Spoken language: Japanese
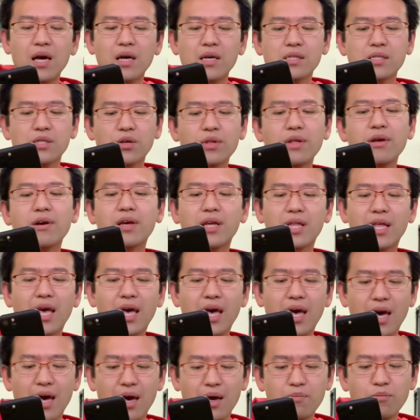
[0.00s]
そんなわけ
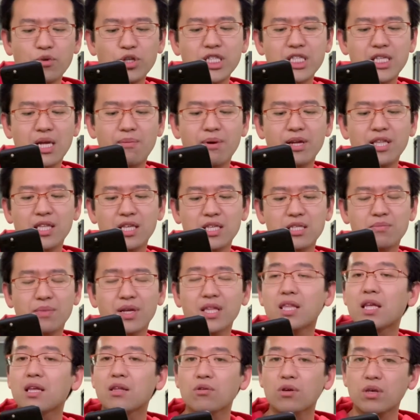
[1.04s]
で、もし溜まってし
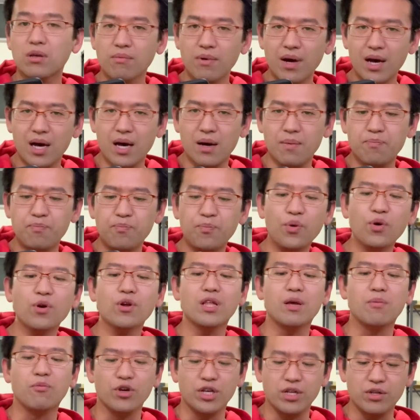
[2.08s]
まった時は、
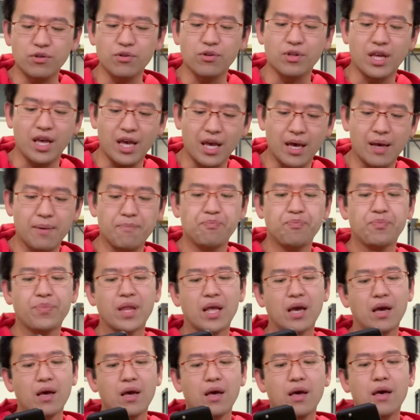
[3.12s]
ポルネもいるので、
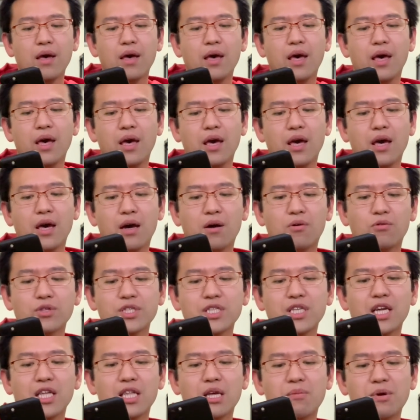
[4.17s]
えー、こ
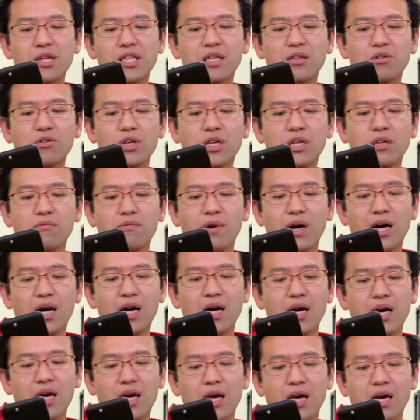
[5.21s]
ちら溜まった時に
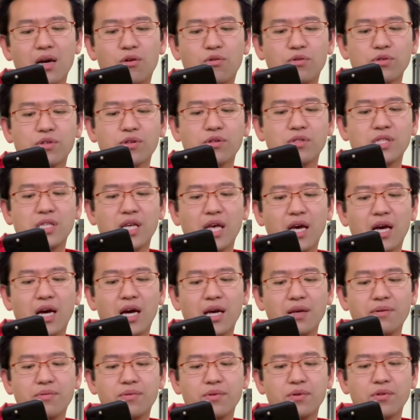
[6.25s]
は、えー、5属性
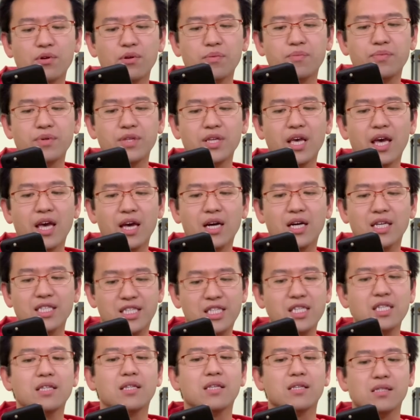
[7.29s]
回復ドロップに変化
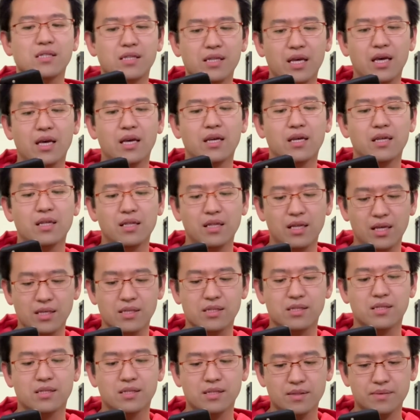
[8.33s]
ジンですね。で
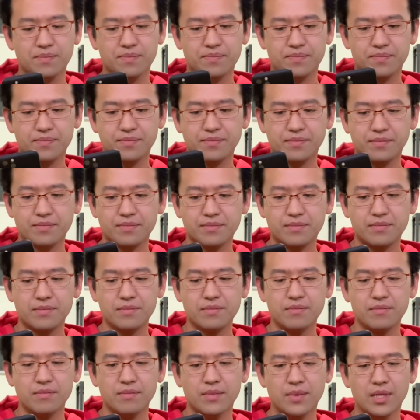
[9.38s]
す。
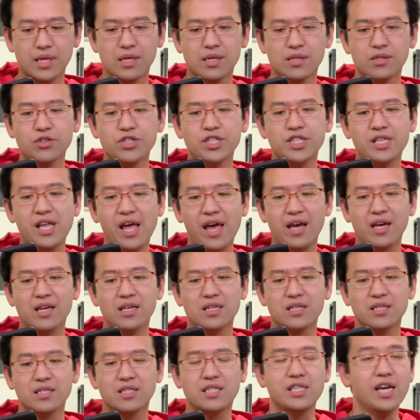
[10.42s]
そし
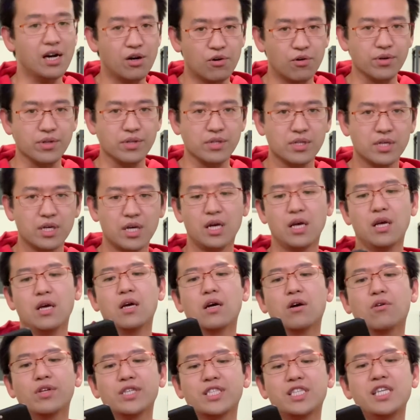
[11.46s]
て、チャコル。
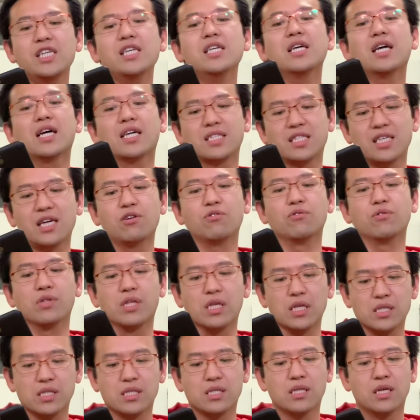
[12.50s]
これ、進化チャコル
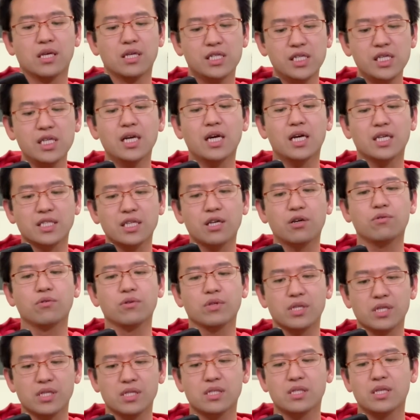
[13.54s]
です。進化
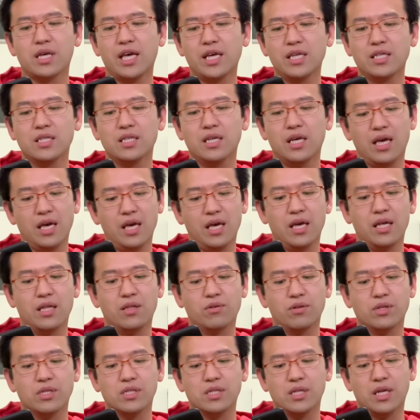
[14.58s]
チャコルです。へえー、っ
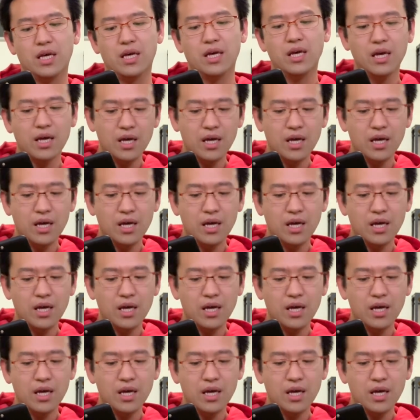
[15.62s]
とですね。